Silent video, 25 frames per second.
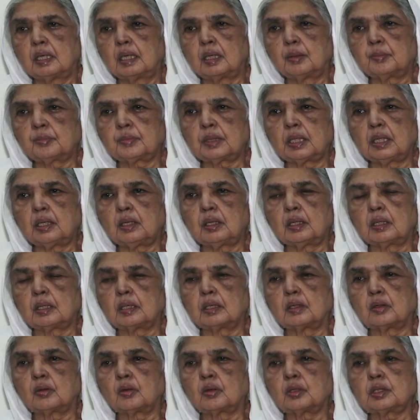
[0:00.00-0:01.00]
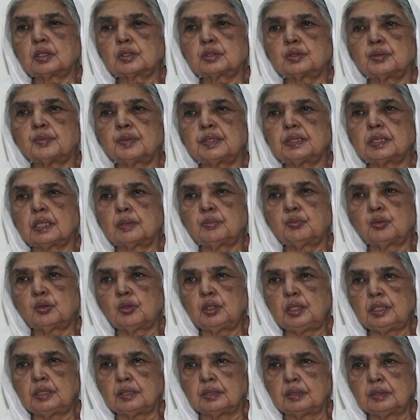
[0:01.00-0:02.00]
আমরা অনেক সময় যা
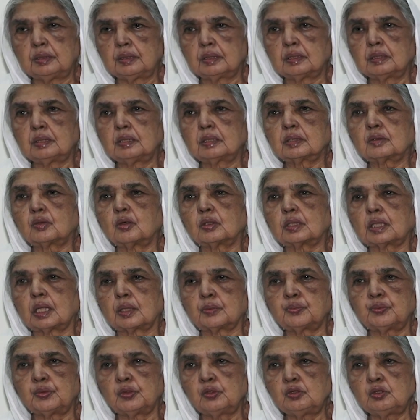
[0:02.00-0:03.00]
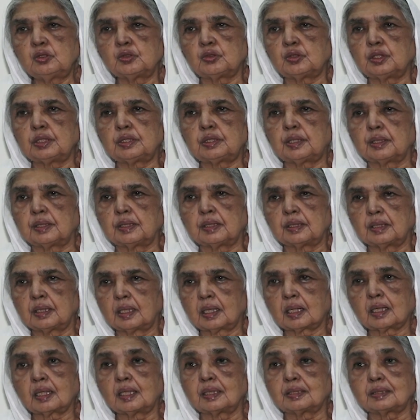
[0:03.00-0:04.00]
বলি কথার ফুলঝুড়িতে
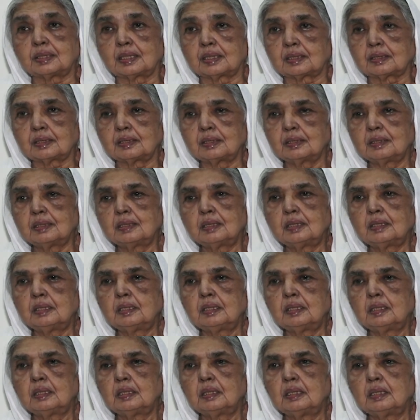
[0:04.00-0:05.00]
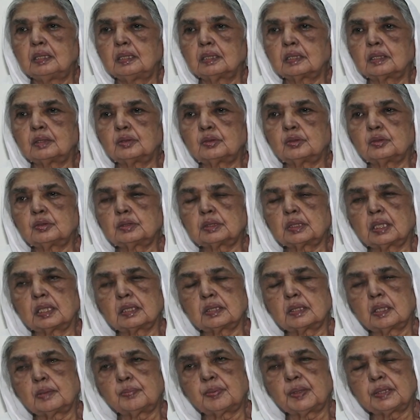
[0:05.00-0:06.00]
হারাই যায় কিন্তু
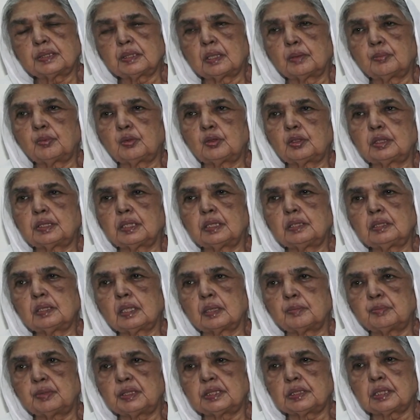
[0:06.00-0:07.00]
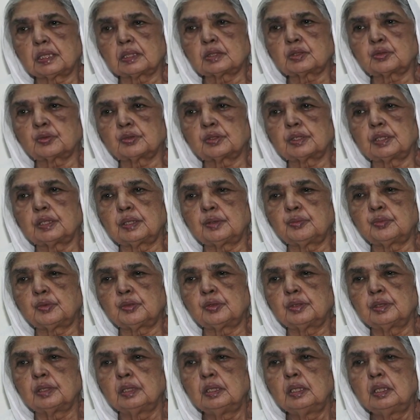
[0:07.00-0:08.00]
সাদ্দাপা যা বলতেন তা বিশ্বাস করতেন এবং
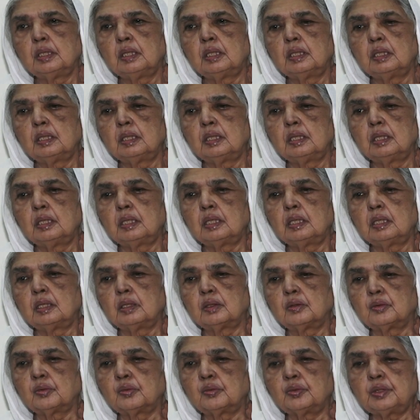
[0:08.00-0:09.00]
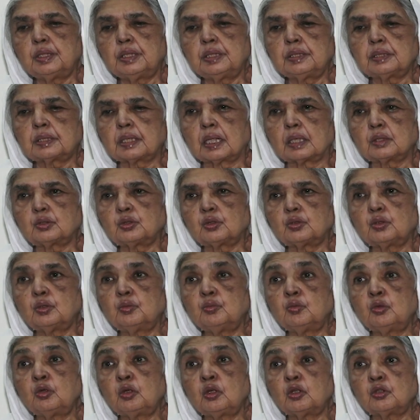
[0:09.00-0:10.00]
উনি তার জন্য
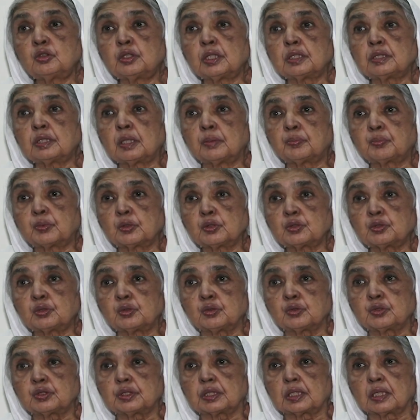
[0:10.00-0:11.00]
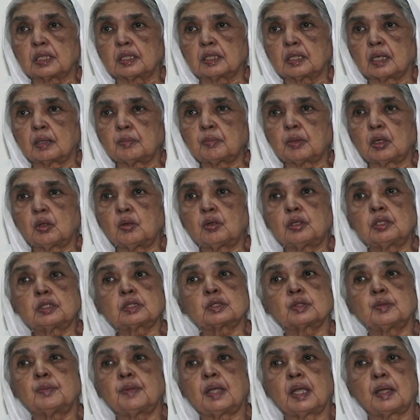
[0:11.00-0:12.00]
মূল্য দিতে প্রস্তুত ছিলেন আমরা অনেক
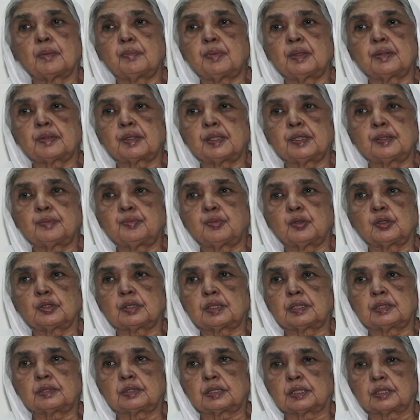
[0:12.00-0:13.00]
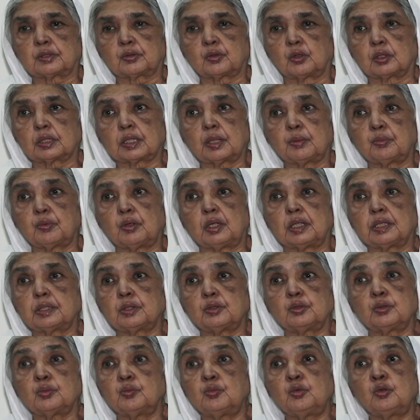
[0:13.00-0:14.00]
সময় আবেগের পথ সে কথা বলি
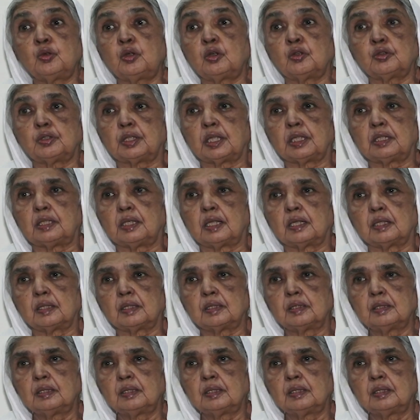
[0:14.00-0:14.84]
কিন্তু মূল্য দেই না